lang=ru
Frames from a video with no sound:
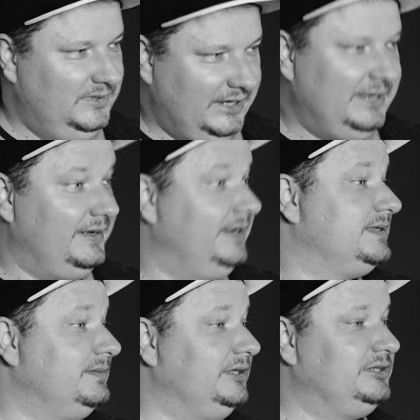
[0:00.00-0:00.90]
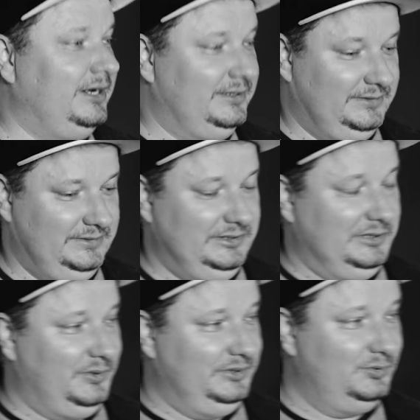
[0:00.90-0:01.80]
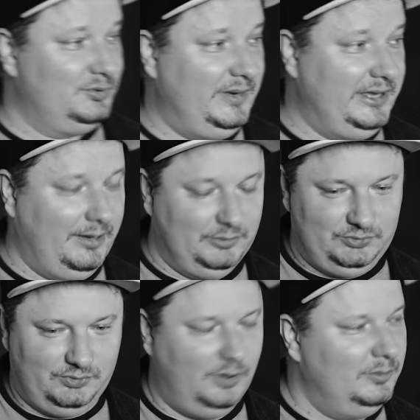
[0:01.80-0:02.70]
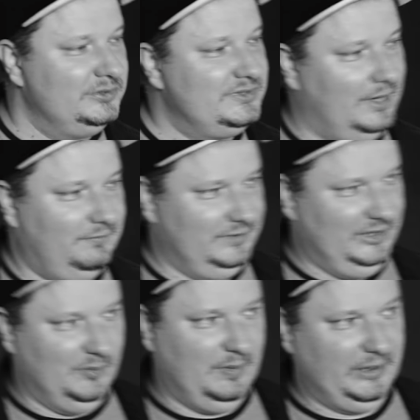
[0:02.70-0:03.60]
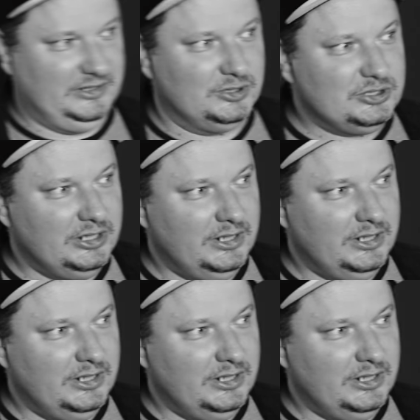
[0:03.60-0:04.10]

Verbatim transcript: Как говорится, молчалин, не рой турбояму другому, сам в нее попадешь.